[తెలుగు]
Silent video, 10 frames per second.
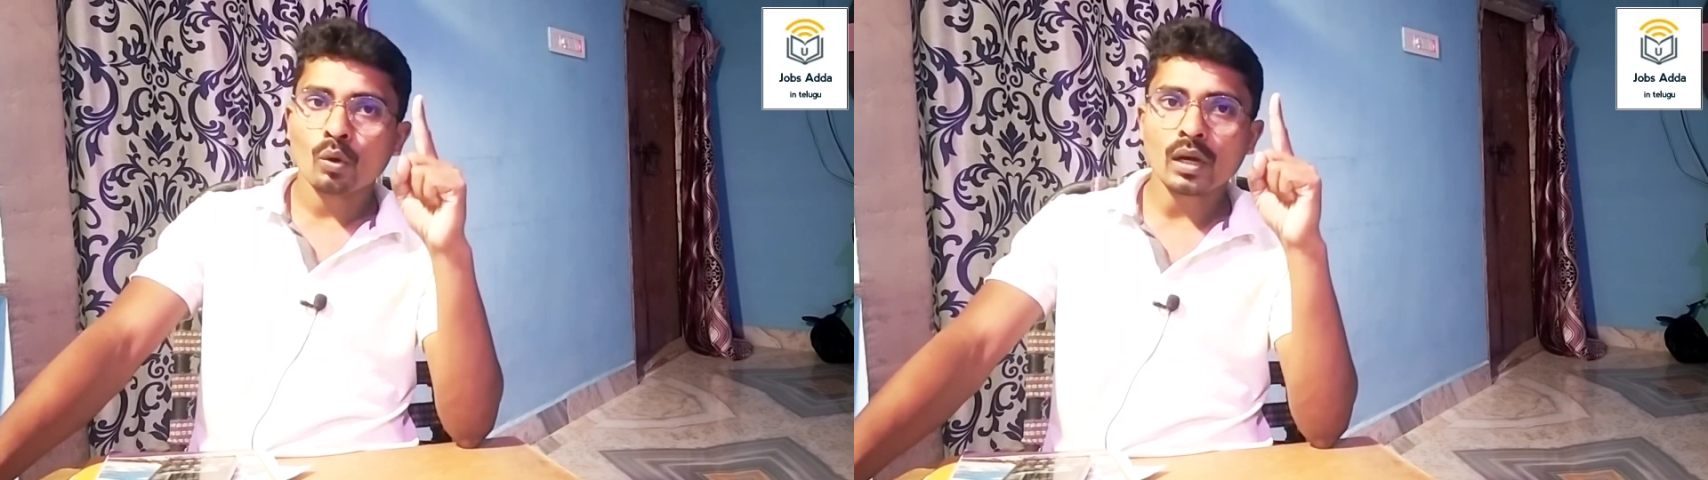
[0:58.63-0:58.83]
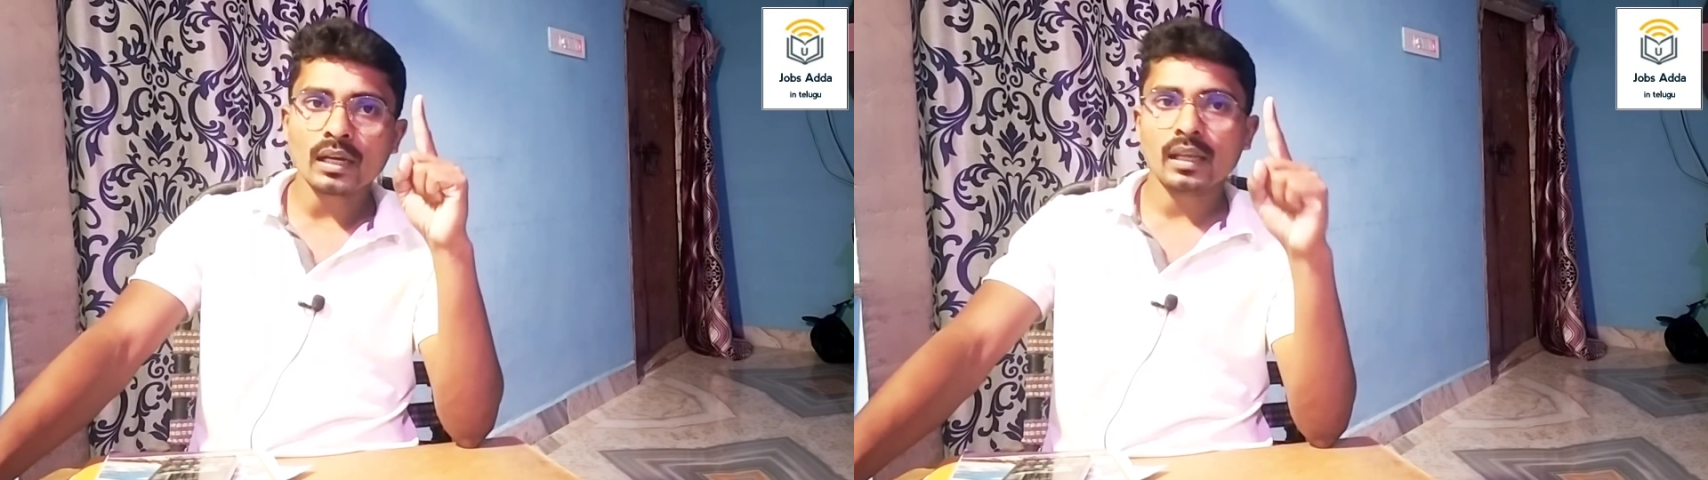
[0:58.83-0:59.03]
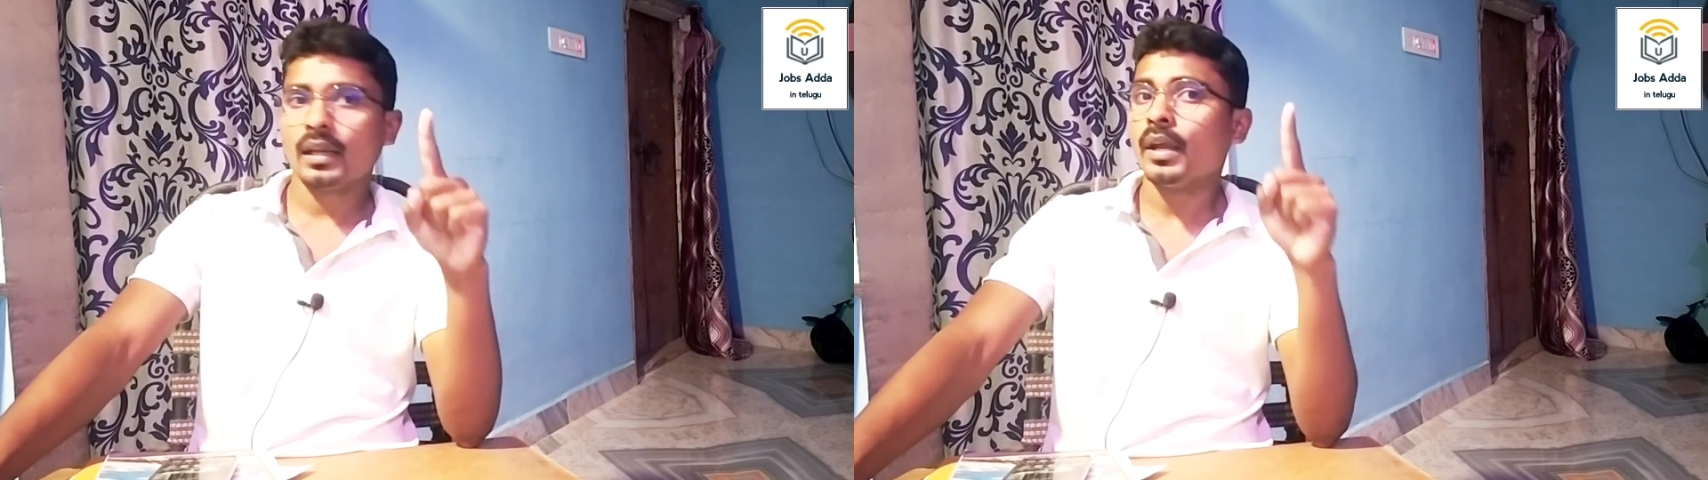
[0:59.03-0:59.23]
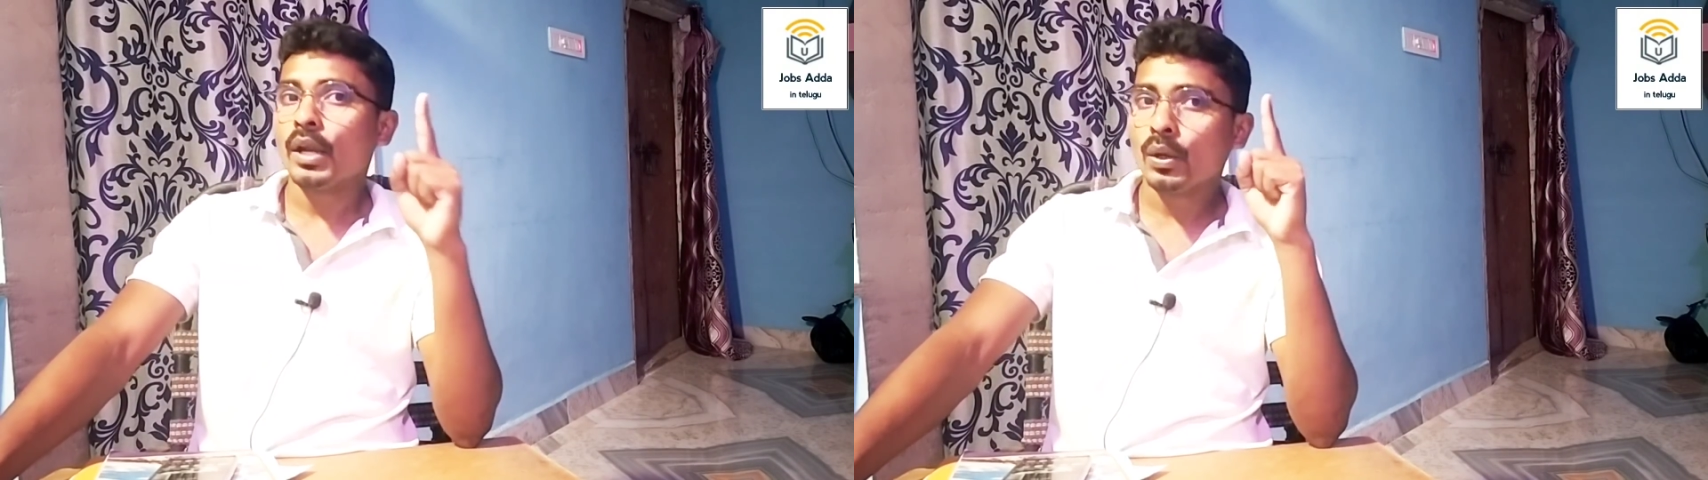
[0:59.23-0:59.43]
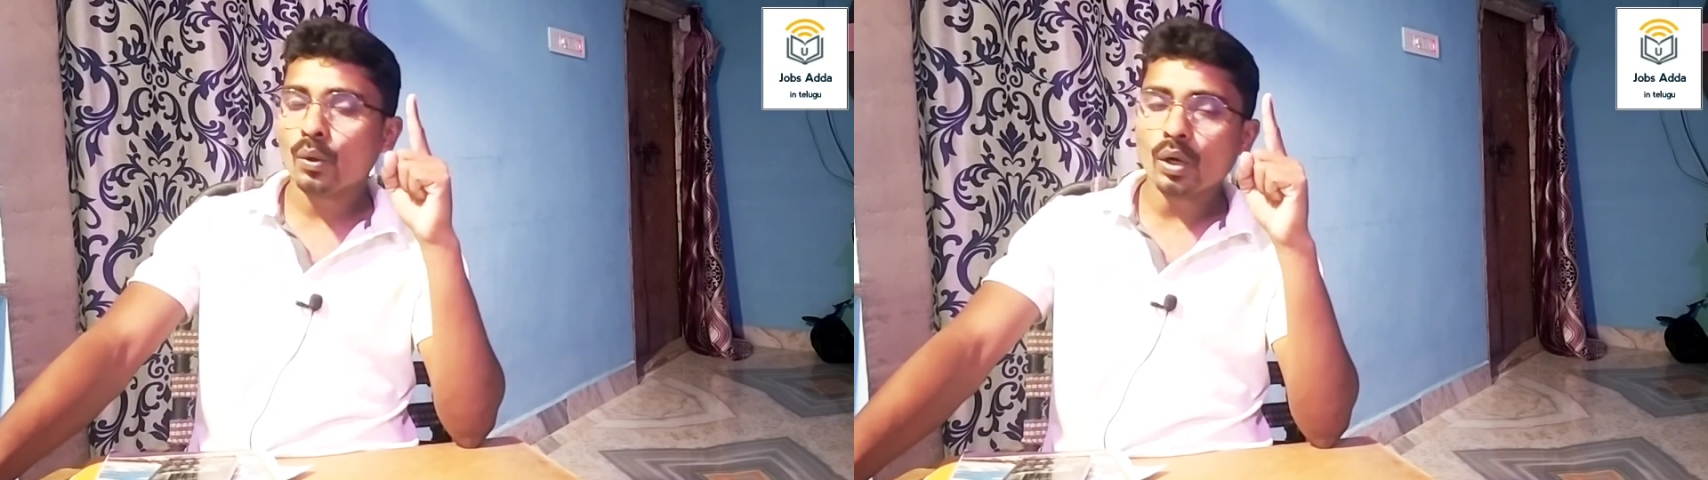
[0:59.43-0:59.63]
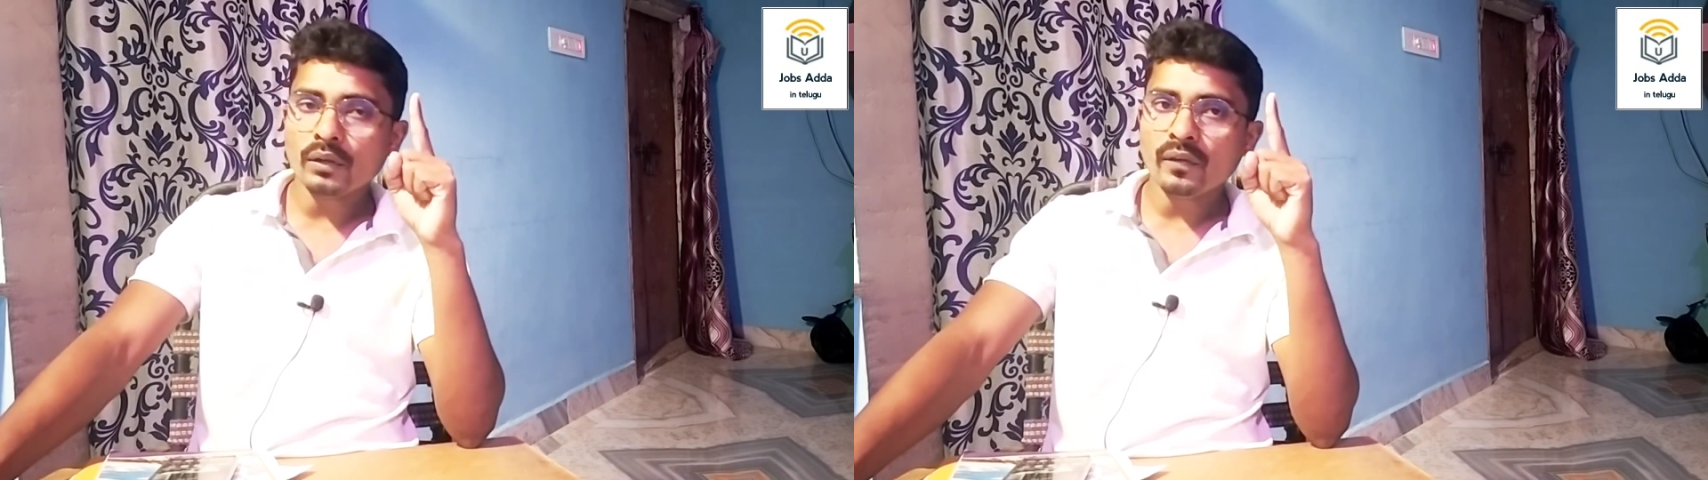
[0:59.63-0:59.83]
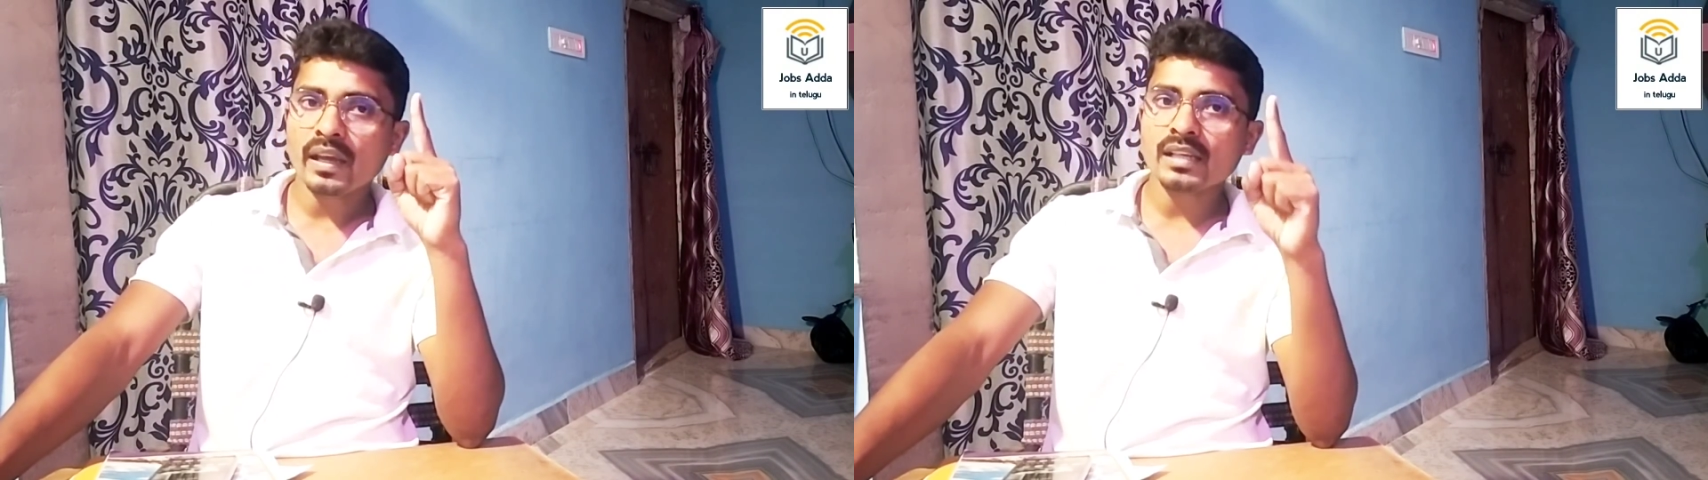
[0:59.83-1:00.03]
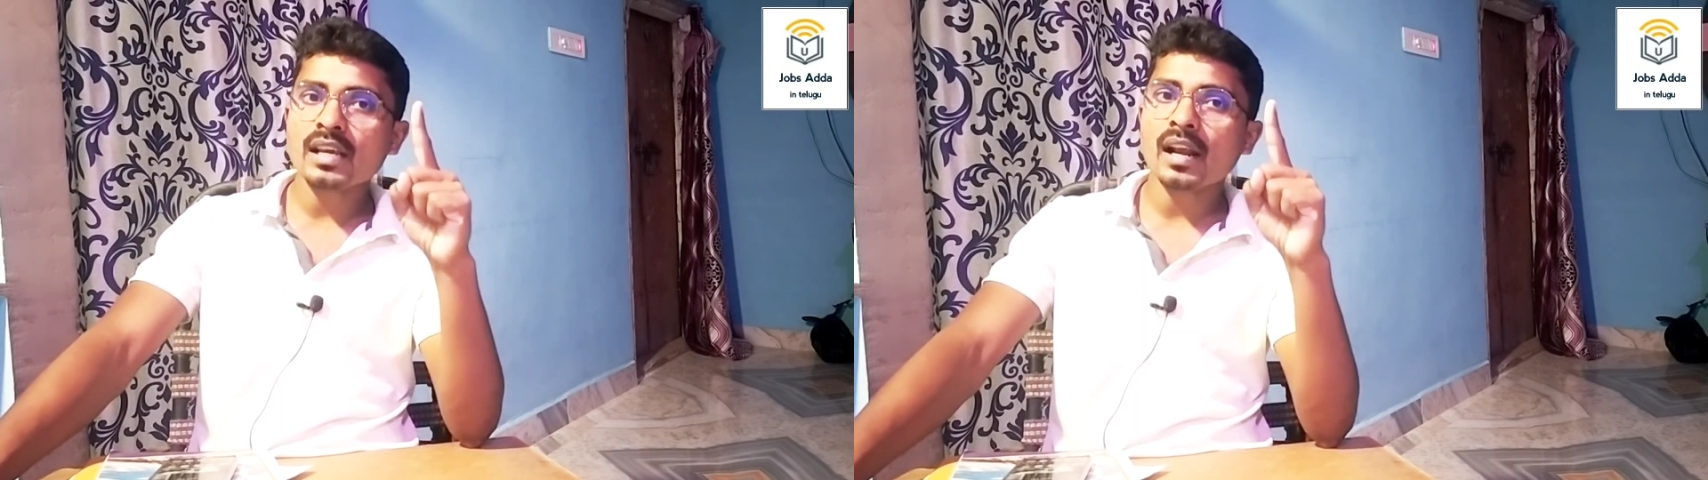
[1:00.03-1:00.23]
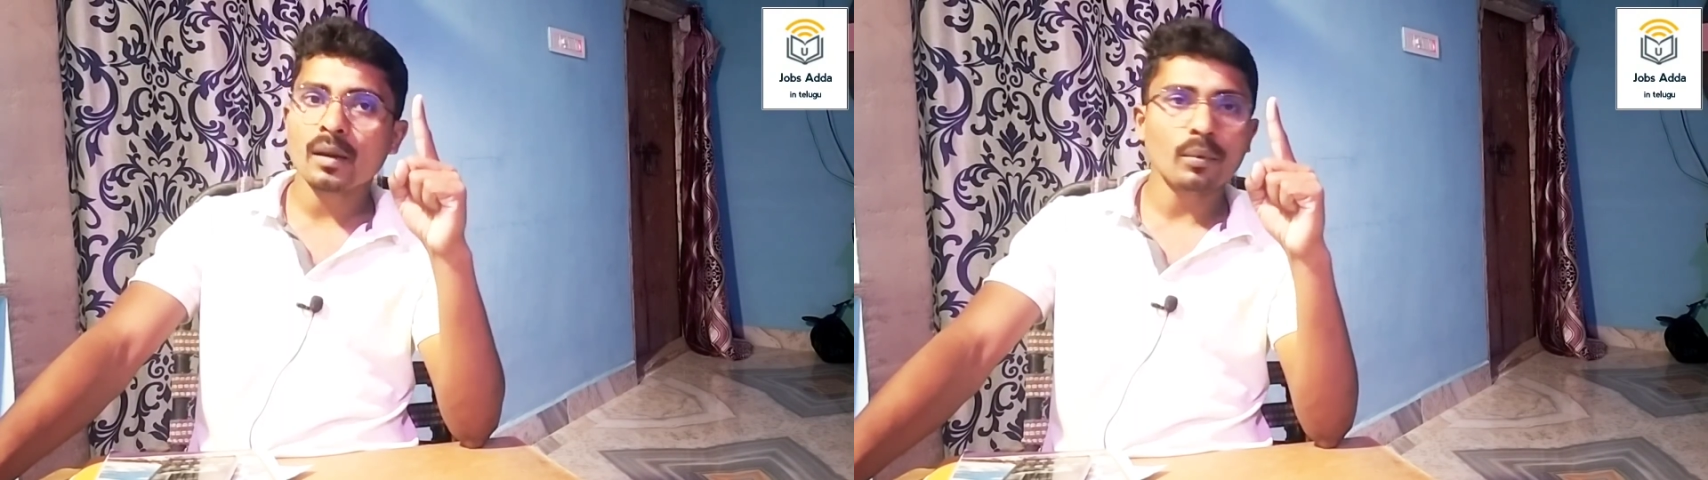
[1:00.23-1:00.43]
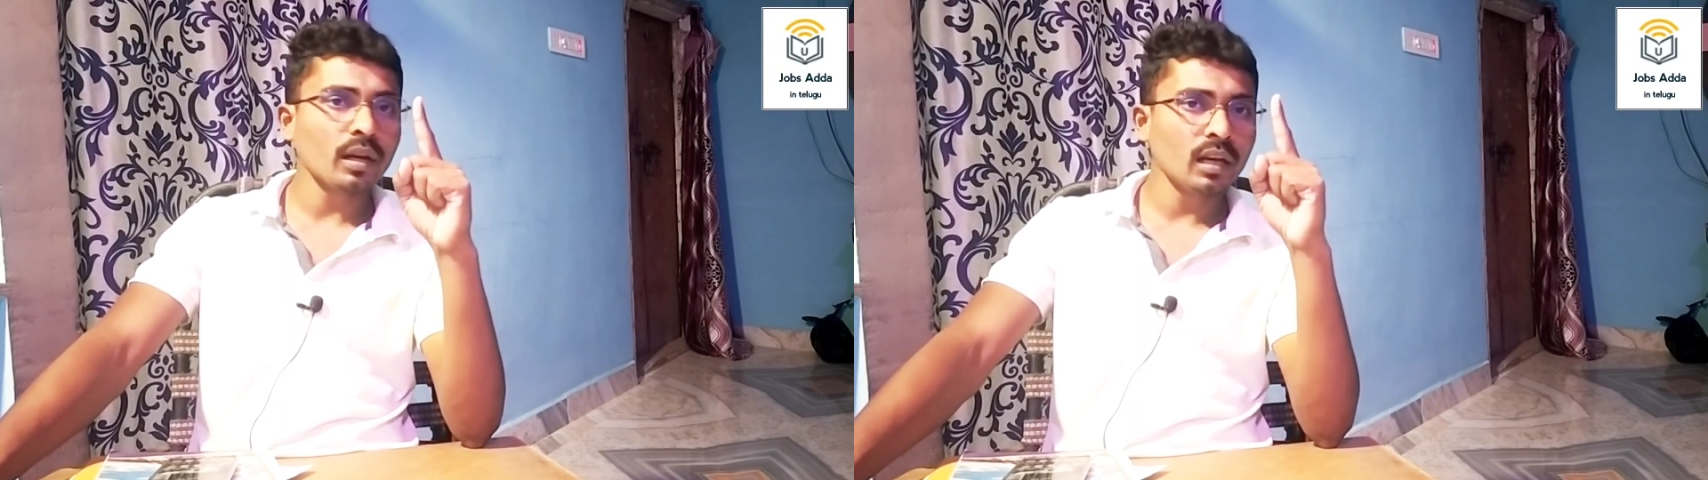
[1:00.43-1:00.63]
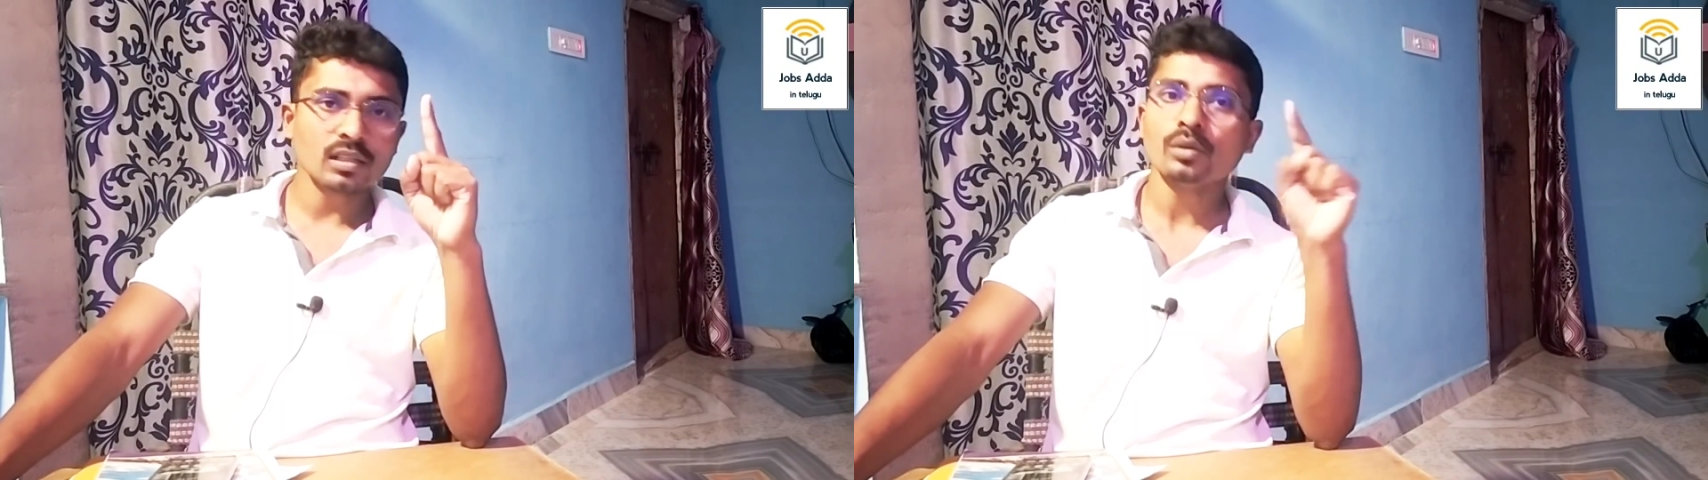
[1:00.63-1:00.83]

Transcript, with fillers: ఒకటి నోటిఫికేషన్ రేపు రిలీజ్